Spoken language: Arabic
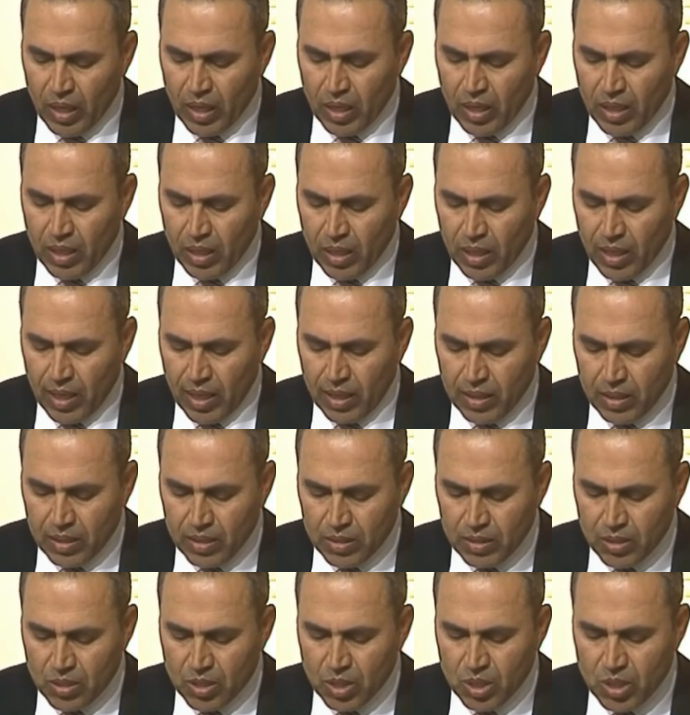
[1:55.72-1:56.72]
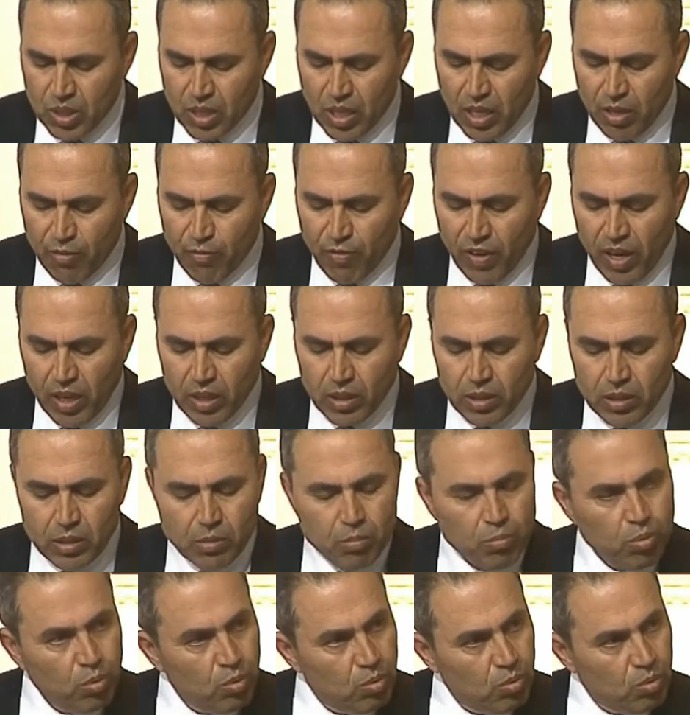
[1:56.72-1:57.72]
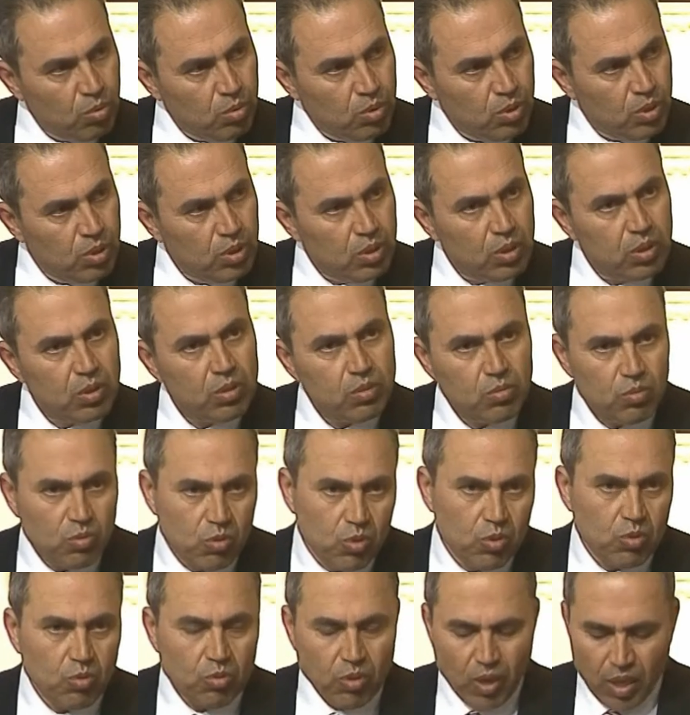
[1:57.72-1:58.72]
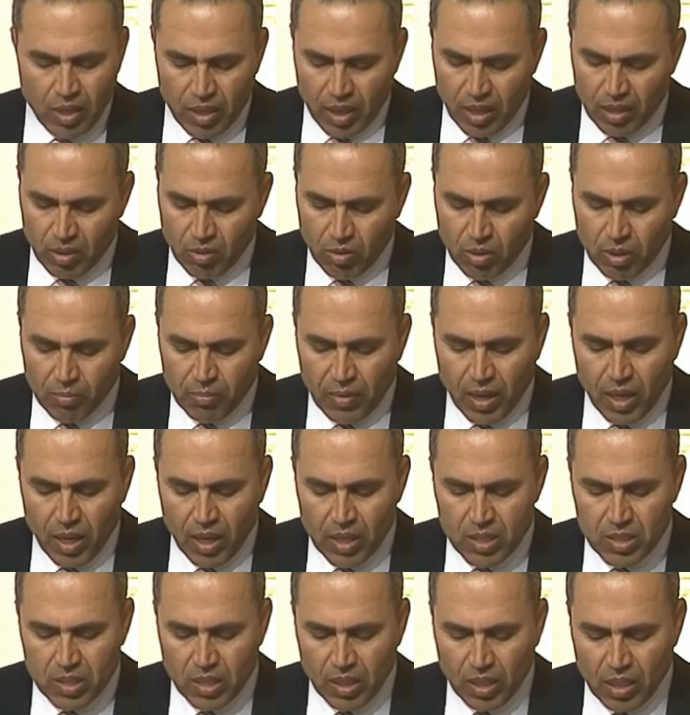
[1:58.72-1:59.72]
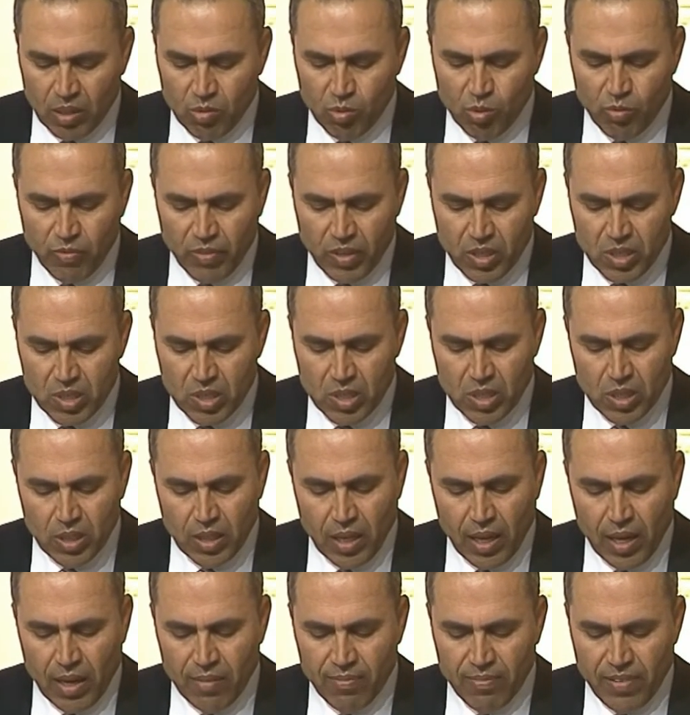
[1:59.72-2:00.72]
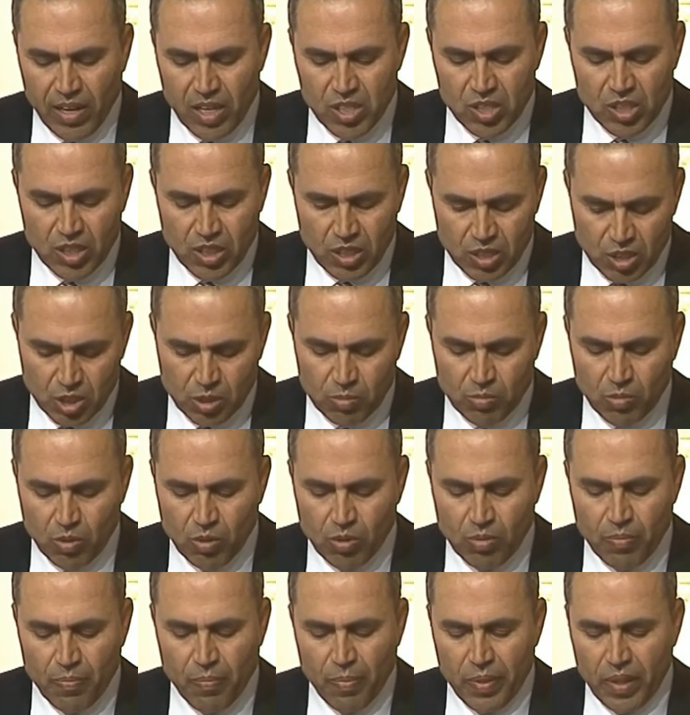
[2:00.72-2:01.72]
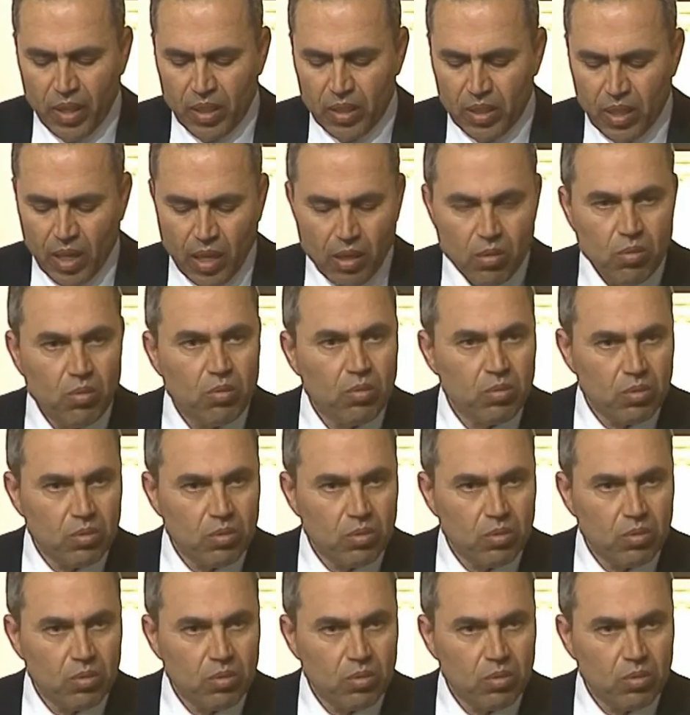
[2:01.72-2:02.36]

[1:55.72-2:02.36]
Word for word: كتلان ستيفان بولوت وزوريدا يقوم خلص لي يونيفرسيتا فاش لي اسمه دالو